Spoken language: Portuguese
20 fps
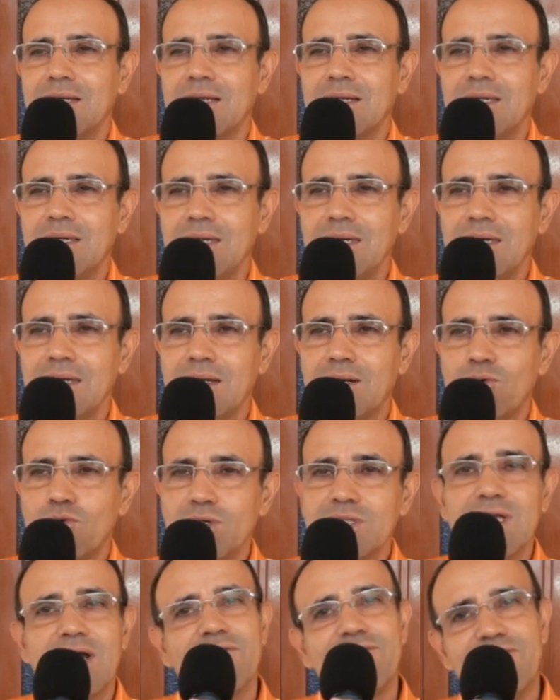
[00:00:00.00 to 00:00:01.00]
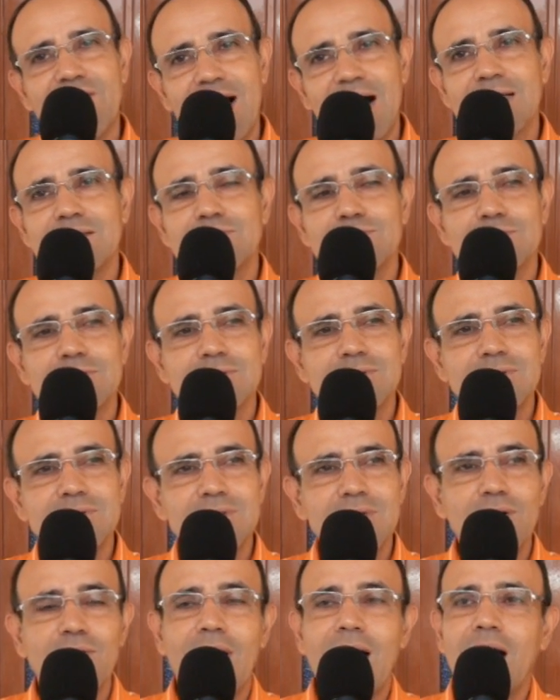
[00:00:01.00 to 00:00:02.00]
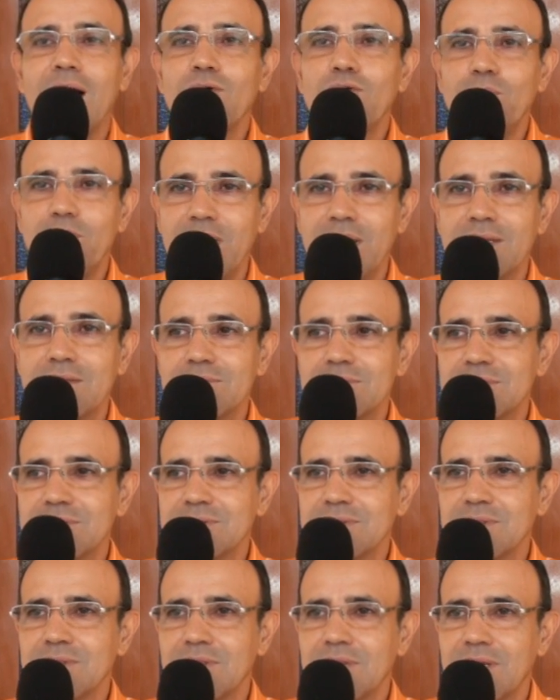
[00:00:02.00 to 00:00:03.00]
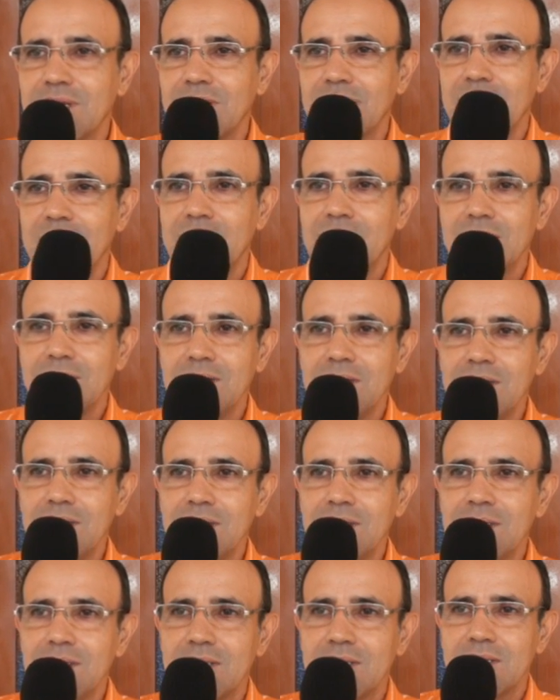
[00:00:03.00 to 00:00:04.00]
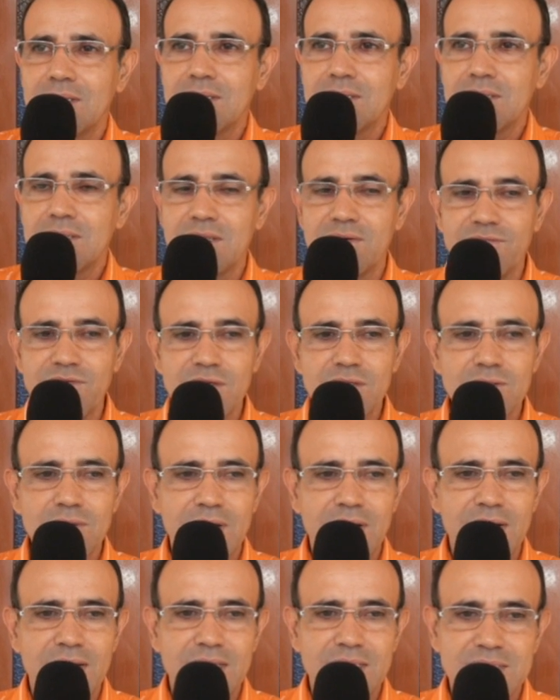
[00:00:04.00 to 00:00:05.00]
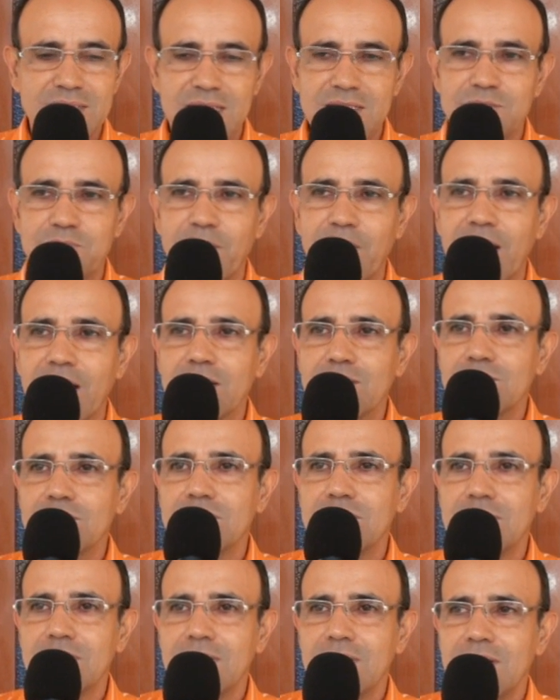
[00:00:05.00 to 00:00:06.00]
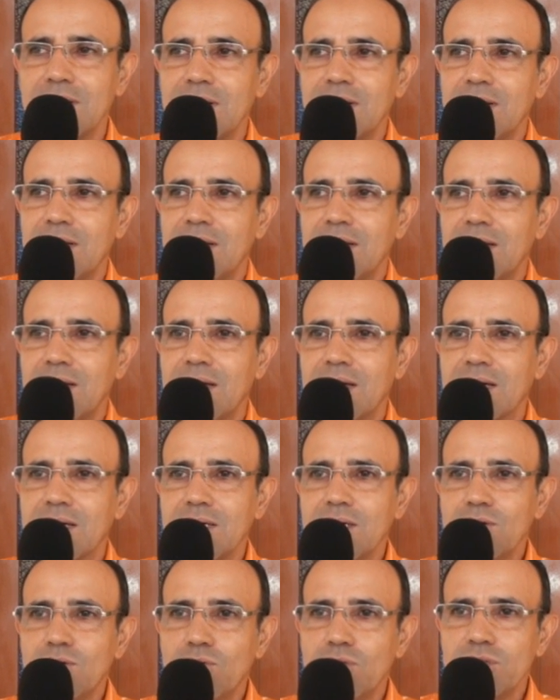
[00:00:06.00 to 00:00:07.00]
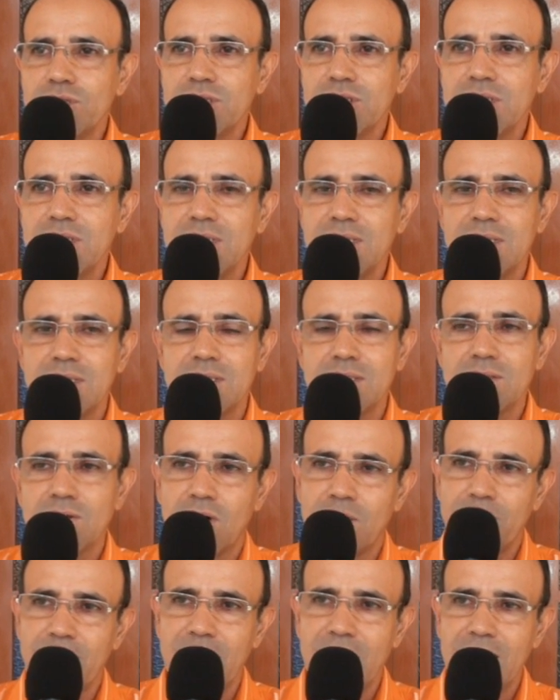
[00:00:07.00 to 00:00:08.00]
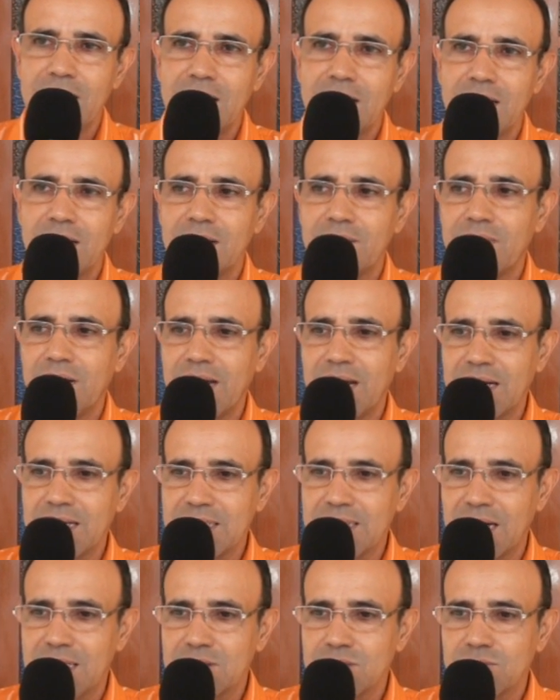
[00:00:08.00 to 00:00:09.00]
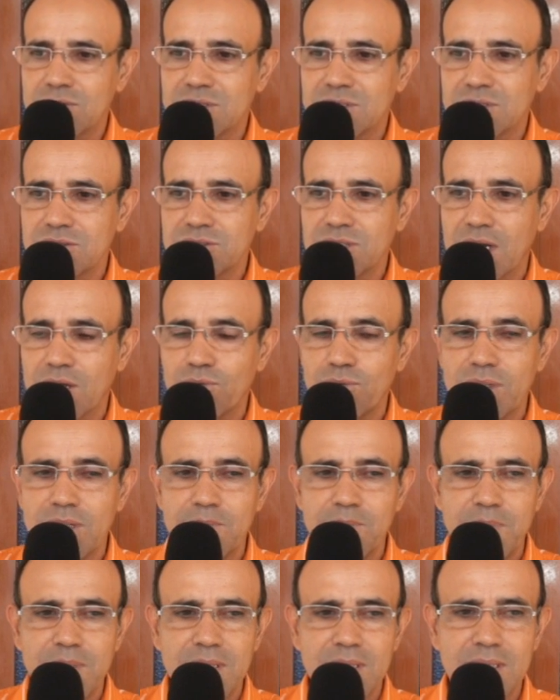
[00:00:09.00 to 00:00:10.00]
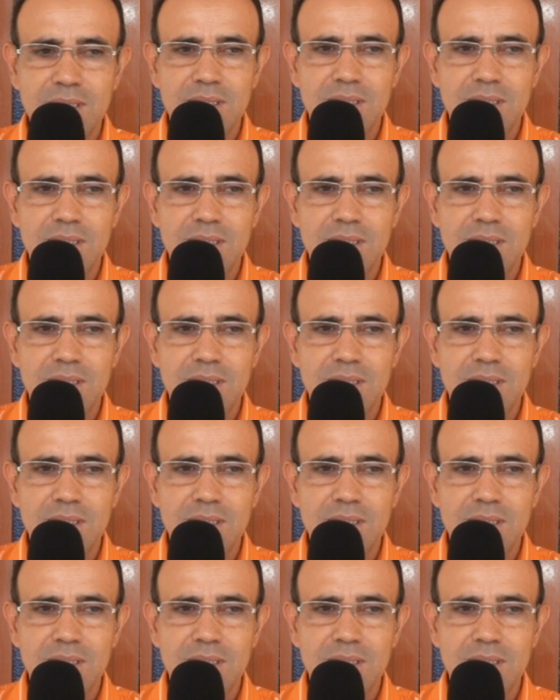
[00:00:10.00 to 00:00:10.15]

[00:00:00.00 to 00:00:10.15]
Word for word: que contra fatos não há argumentos. E devido a esse aspecto, é que hoje Normélia é uma realidade com São Jacuípe